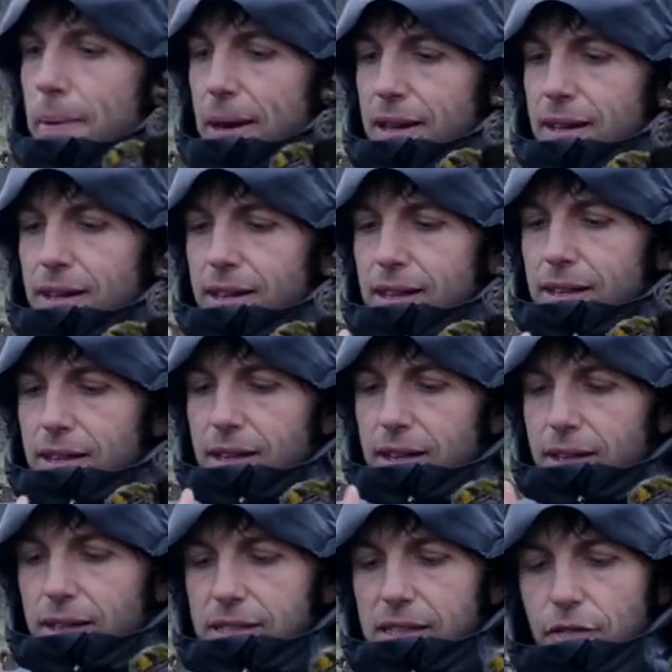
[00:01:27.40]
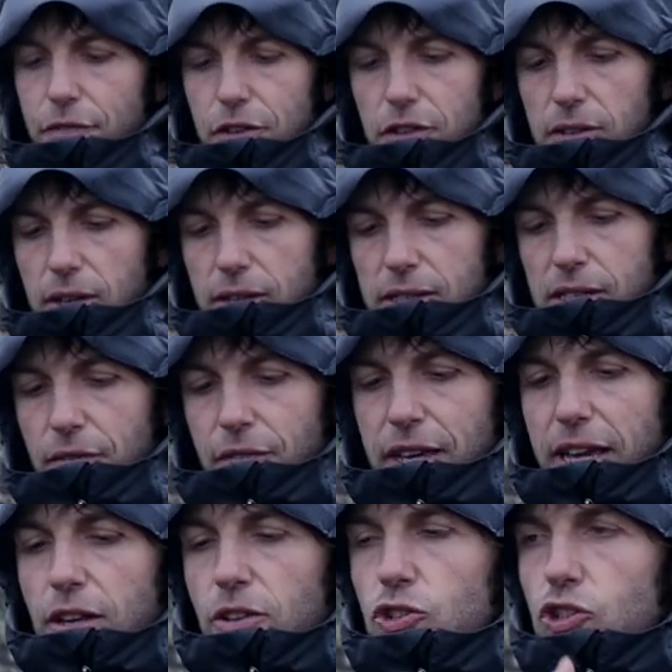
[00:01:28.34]
pas. Ça fait, ça fait
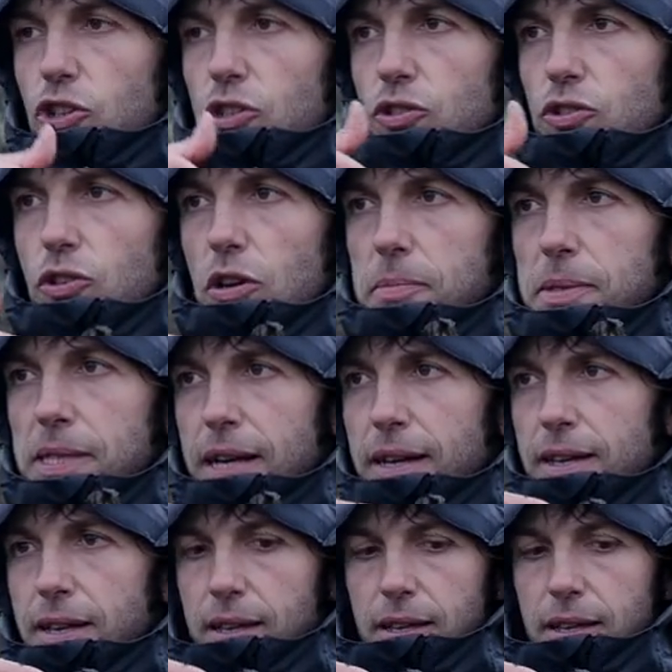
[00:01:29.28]
quelque chose comme ça.